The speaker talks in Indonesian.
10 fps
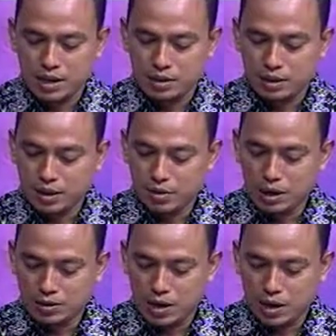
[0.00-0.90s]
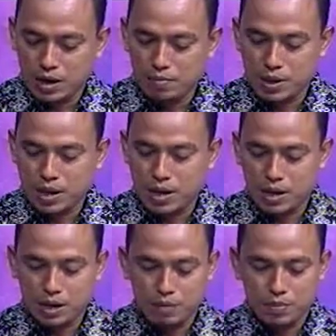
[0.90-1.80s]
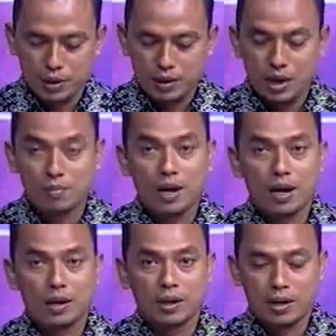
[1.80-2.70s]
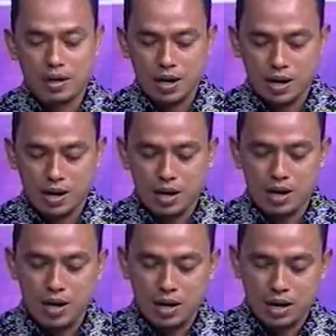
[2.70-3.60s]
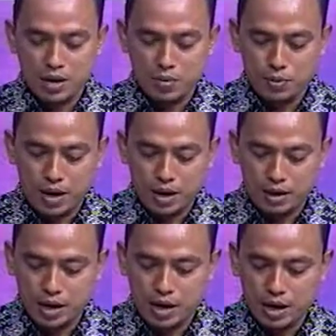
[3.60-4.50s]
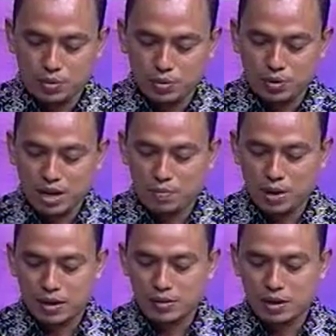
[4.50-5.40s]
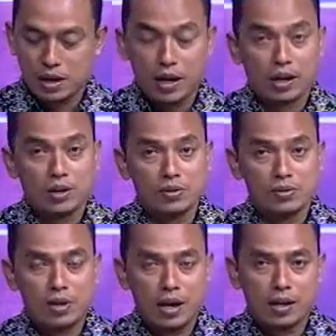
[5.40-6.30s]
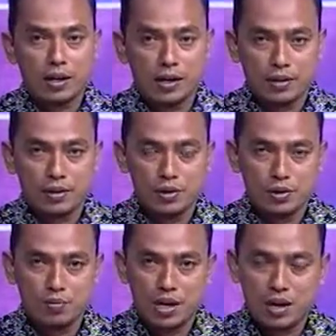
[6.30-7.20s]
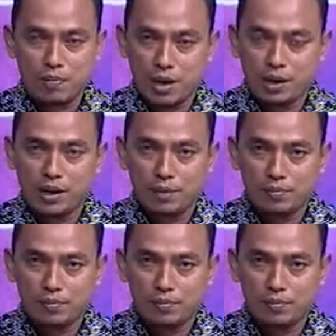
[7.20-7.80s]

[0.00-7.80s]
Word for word: tetap dilaksanakan pada hari pertama Hari Raya Idul Adha usai pelaksanaan sholat id Jumat pagi.